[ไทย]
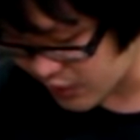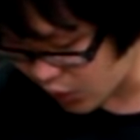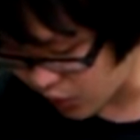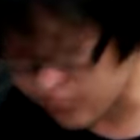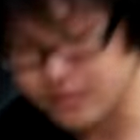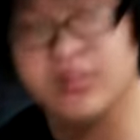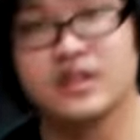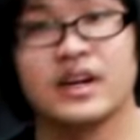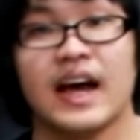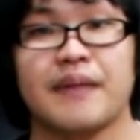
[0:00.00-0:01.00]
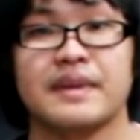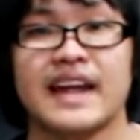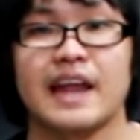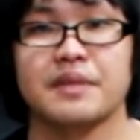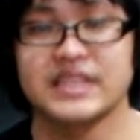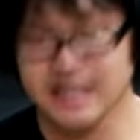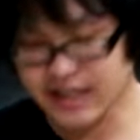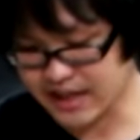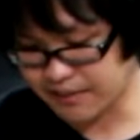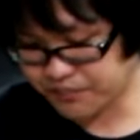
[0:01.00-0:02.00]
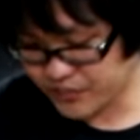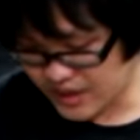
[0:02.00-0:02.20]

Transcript: คันโยกให้มันแน่นไม่เจอนะครับ